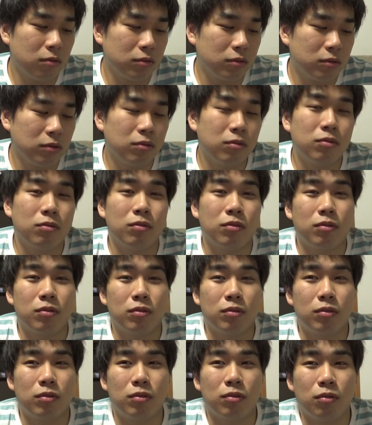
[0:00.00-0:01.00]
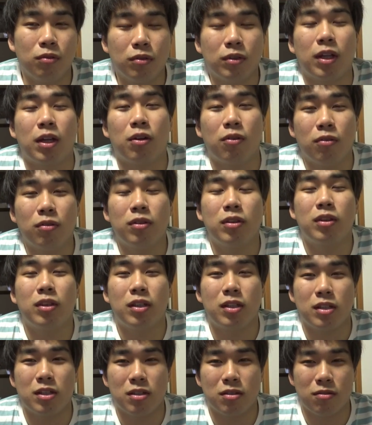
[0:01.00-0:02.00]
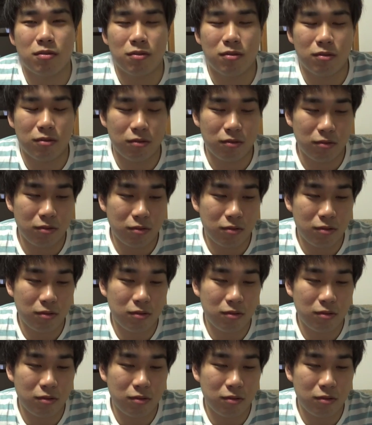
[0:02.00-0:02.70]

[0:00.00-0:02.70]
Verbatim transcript: ちょっとどうなのって、その、